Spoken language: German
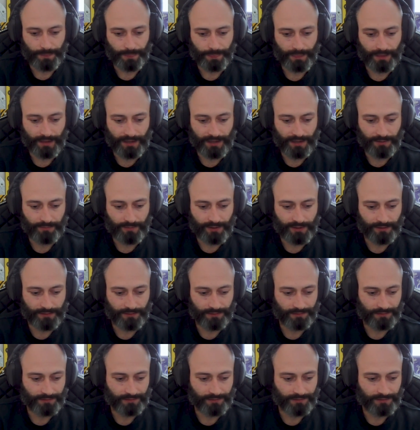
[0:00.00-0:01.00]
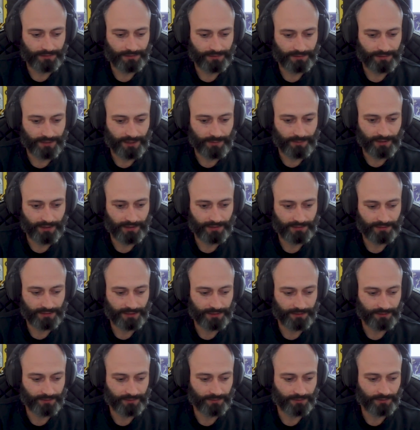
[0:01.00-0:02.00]
hat man damals
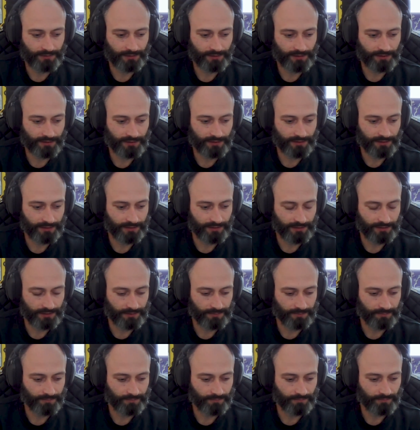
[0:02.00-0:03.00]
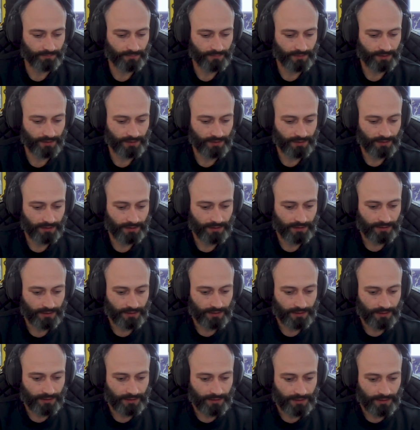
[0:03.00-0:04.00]
dann ähm,
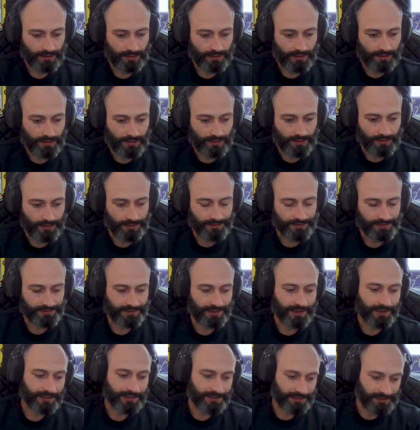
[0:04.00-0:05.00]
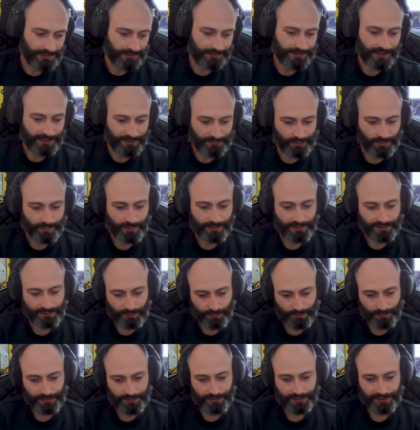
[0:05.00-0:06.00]
in dieser agilen
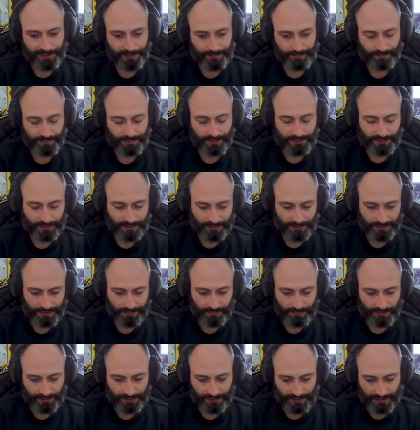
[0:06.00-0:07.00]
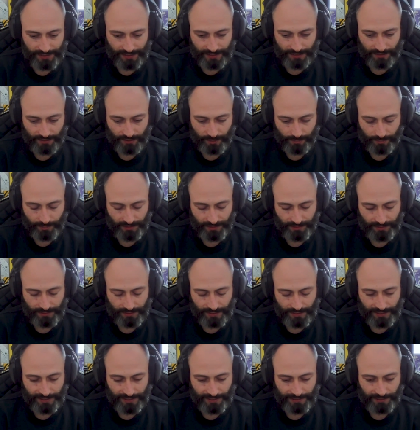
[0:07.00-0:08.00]
Transformation eben mit der kompletten
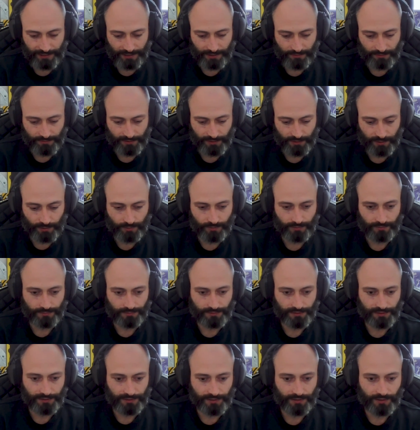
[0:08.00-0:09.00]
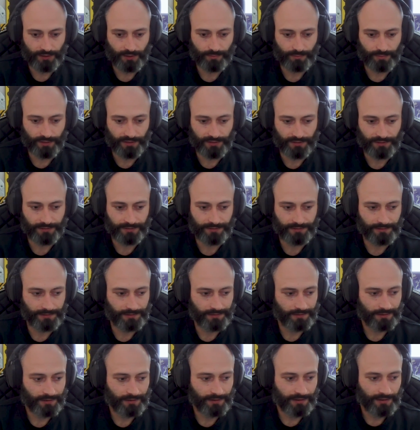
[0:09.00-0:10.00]
Eigenentwicklung die komplette
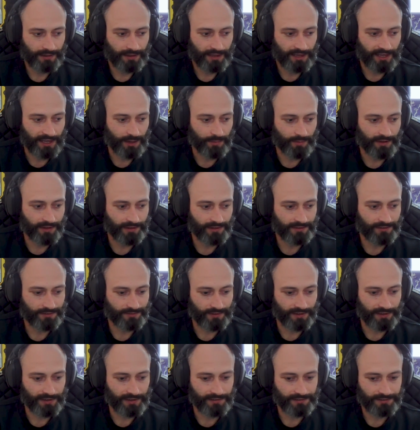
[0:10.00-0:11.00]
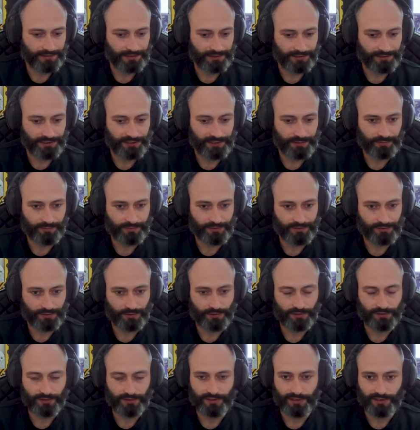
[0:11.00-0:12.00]
Arbeitsweise der Teams
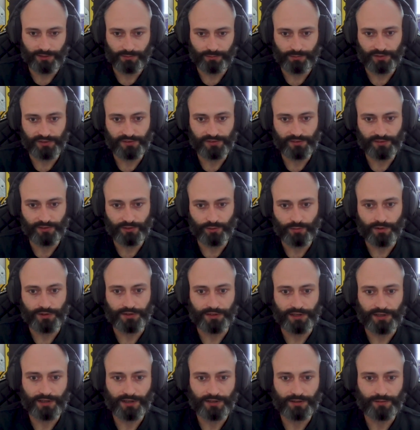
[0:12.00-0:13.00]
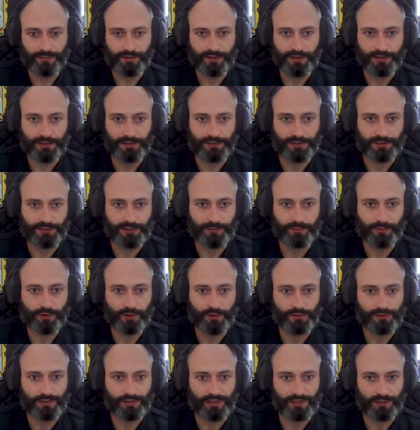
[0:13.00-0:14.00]
sozusagen ein bisschen überdacht. Man hat die
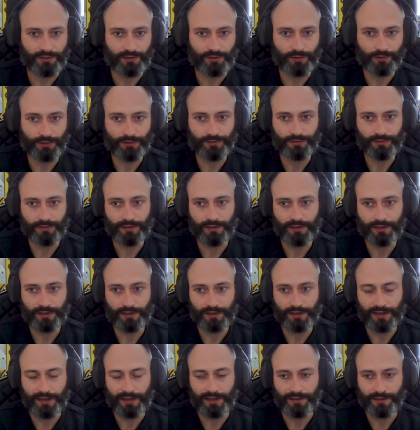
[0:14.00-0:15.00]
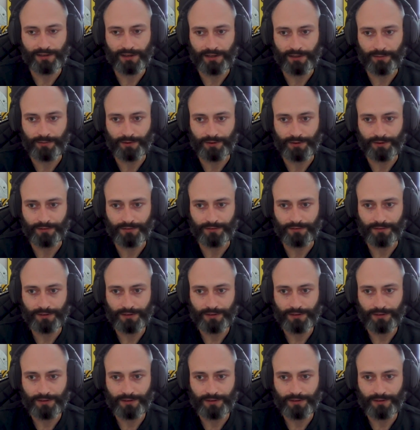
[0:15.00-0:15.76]
Teamkonstellationen geändert, man